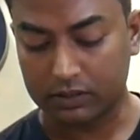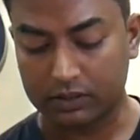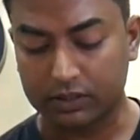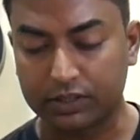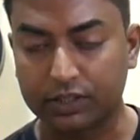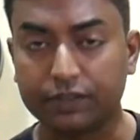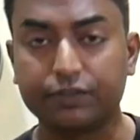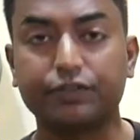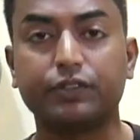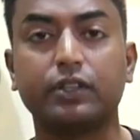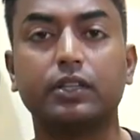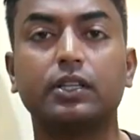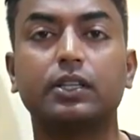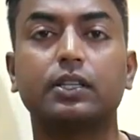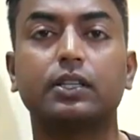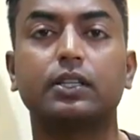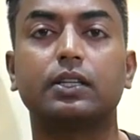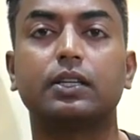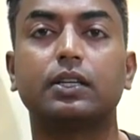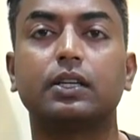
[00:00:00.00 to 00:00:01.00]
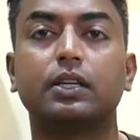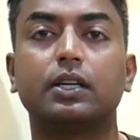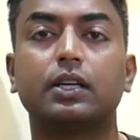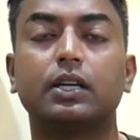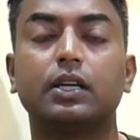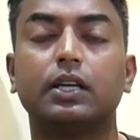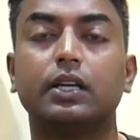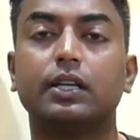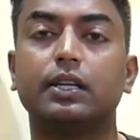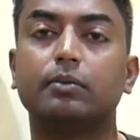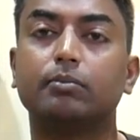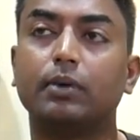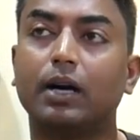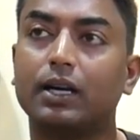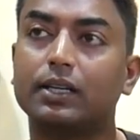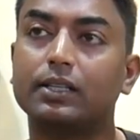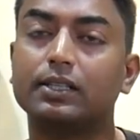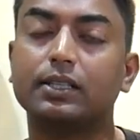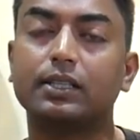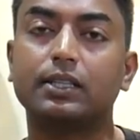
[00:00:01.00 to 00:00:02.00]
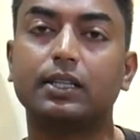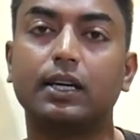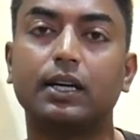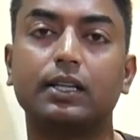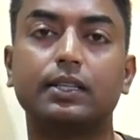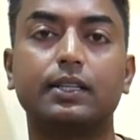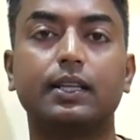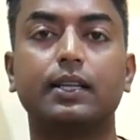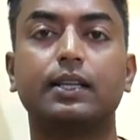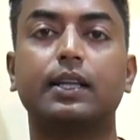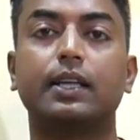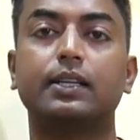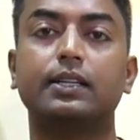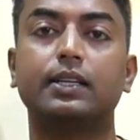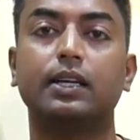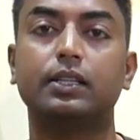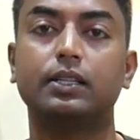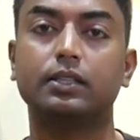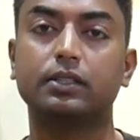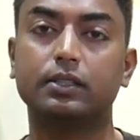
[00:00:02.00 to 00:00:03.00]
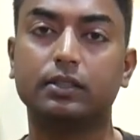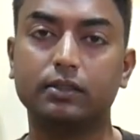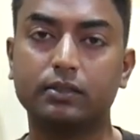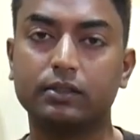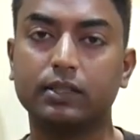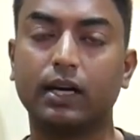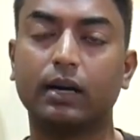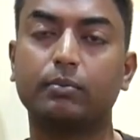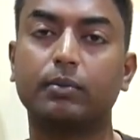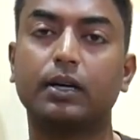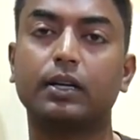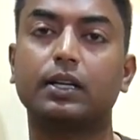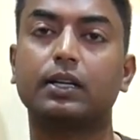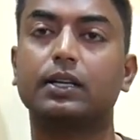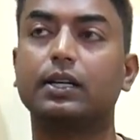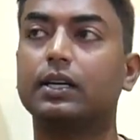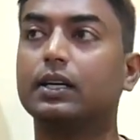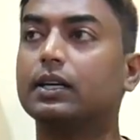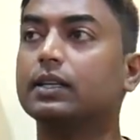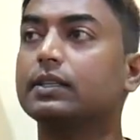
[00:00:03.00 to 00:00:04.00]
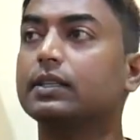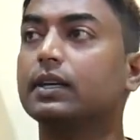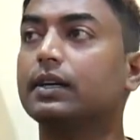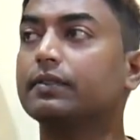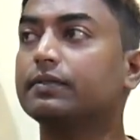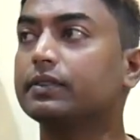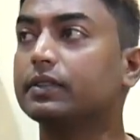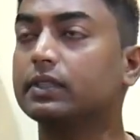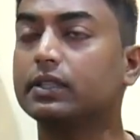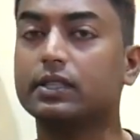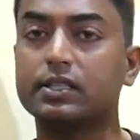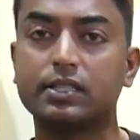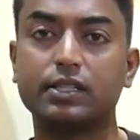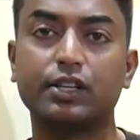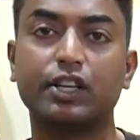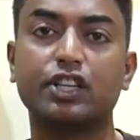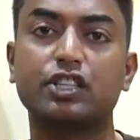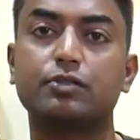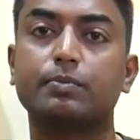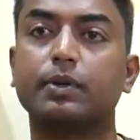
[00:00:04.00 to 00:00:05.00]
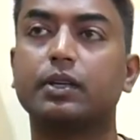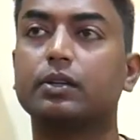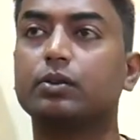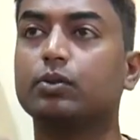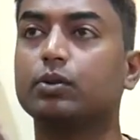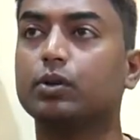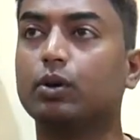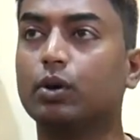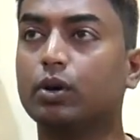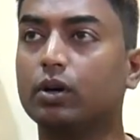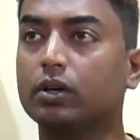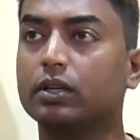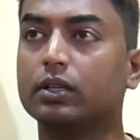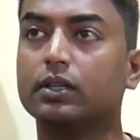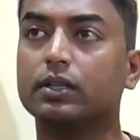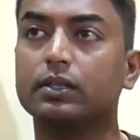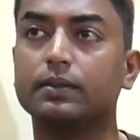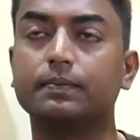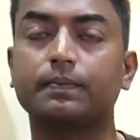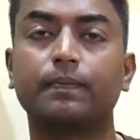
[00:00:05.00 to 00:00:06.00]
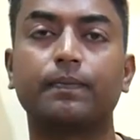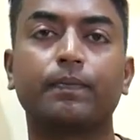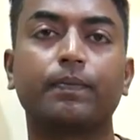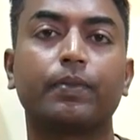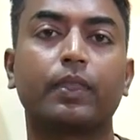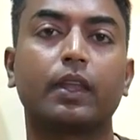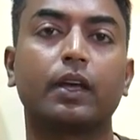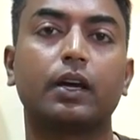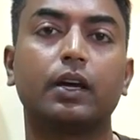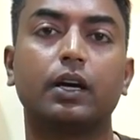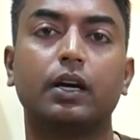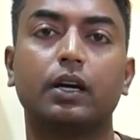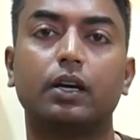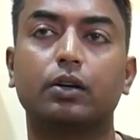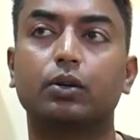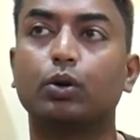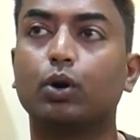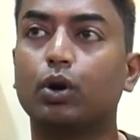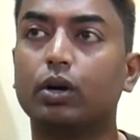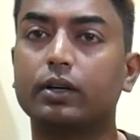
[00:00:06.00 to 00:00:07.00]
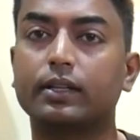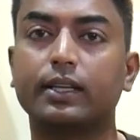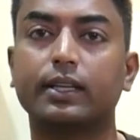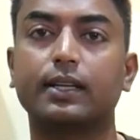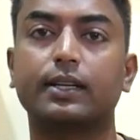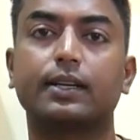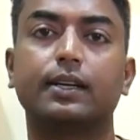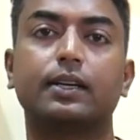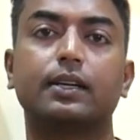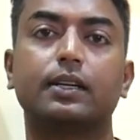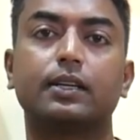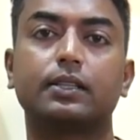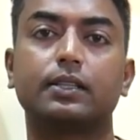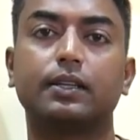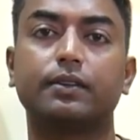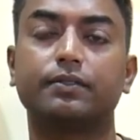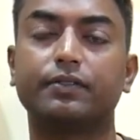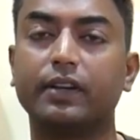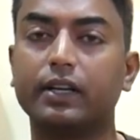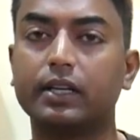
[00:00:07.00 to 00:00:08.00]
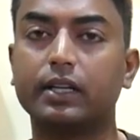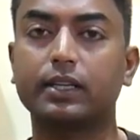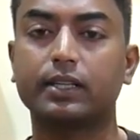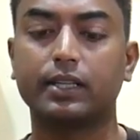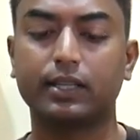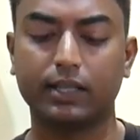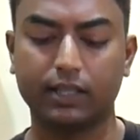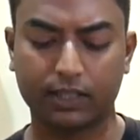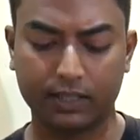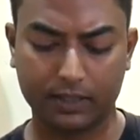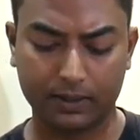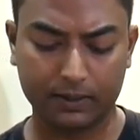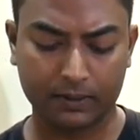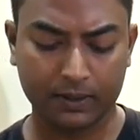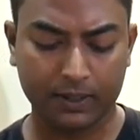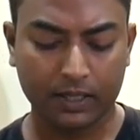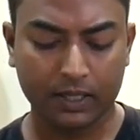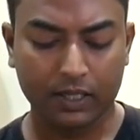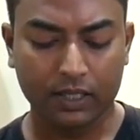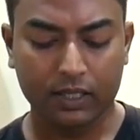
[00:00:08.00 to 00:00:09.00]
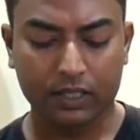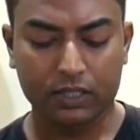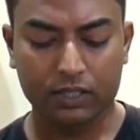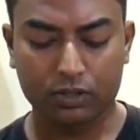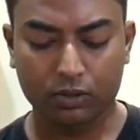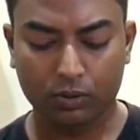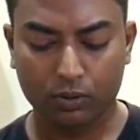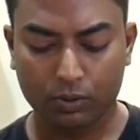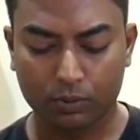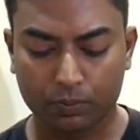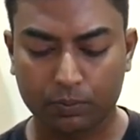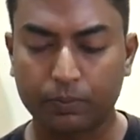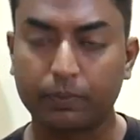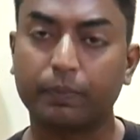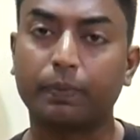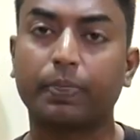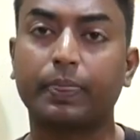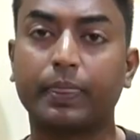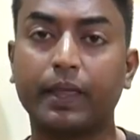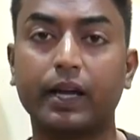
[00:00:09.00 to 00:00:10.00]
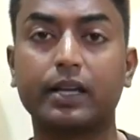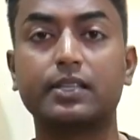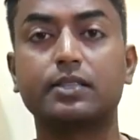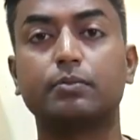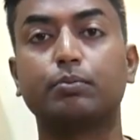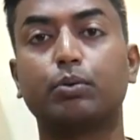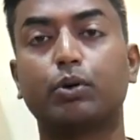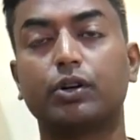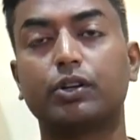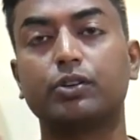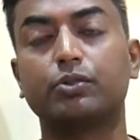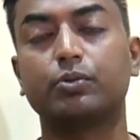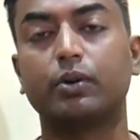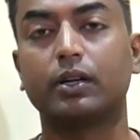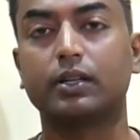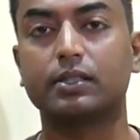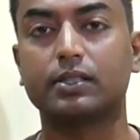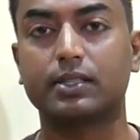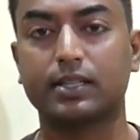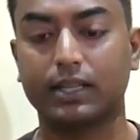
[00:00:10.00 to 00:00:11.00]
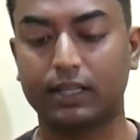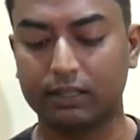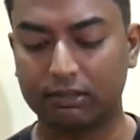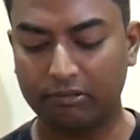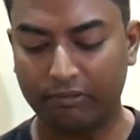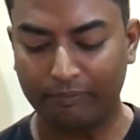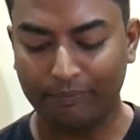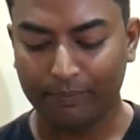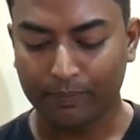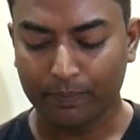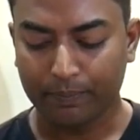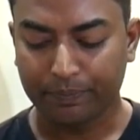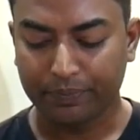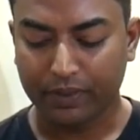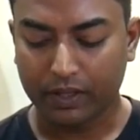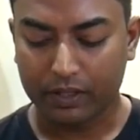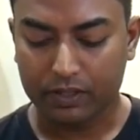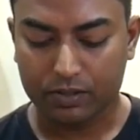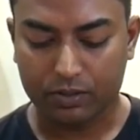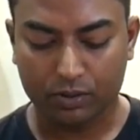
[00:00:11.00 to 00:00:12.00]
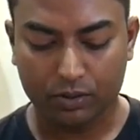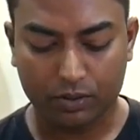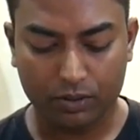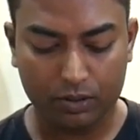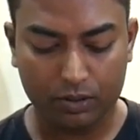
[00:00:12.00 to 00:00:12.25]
डिफरेंट इन अ मार्टिन गिटार देन एनी अदर यामा गिटार या फिर इस रेंज में कोई और कॉर्ड की गिटार या फेंडर की गिटार सो दैट इज़ इम्पॉर्टेंट टू अंडरस्टैंड सो